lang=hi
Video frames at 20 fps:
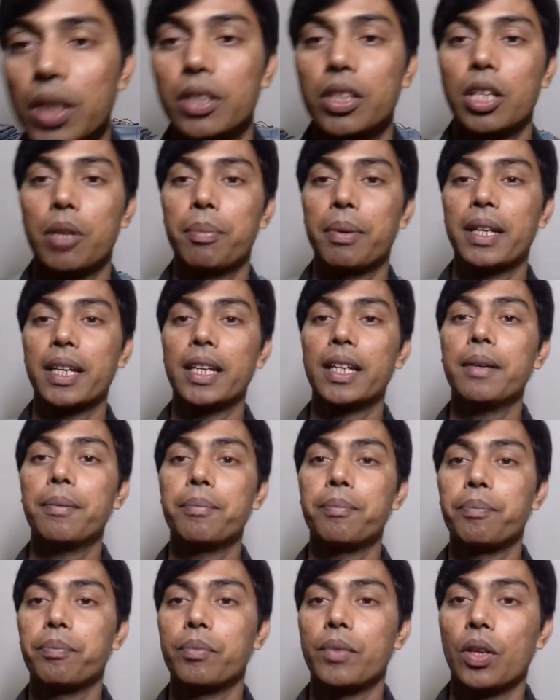तीस रुपये की
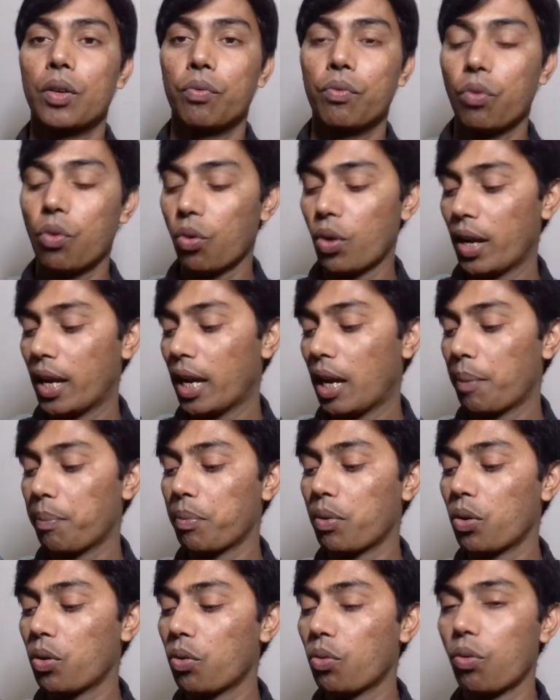वो है
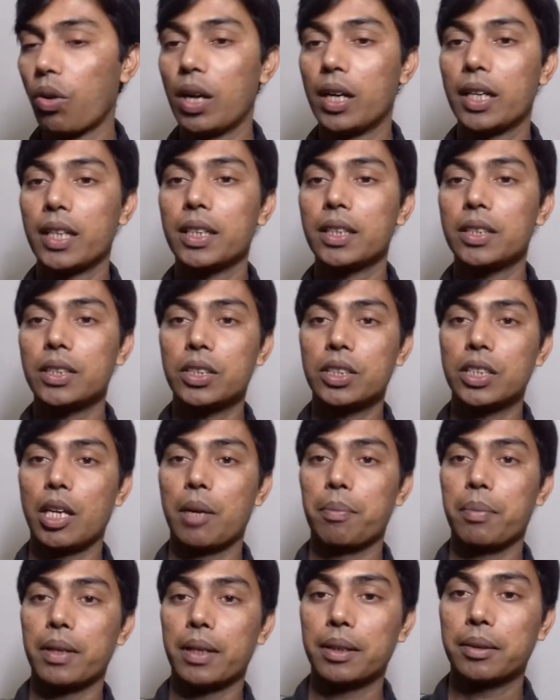आपको क्वालिटी इस
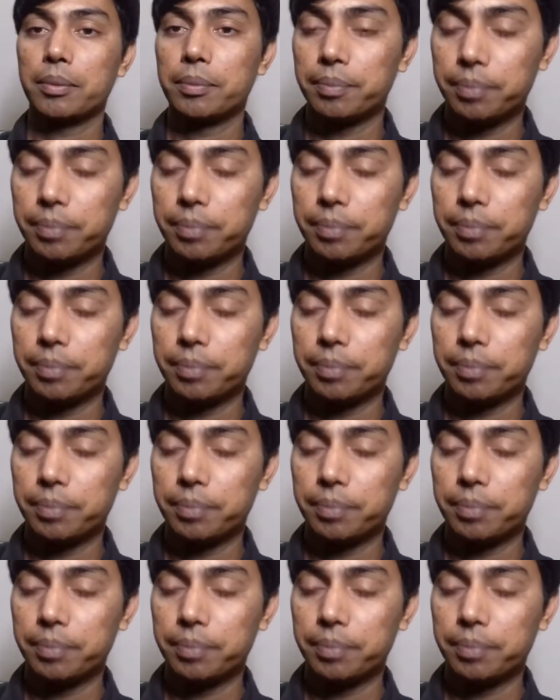टाइप की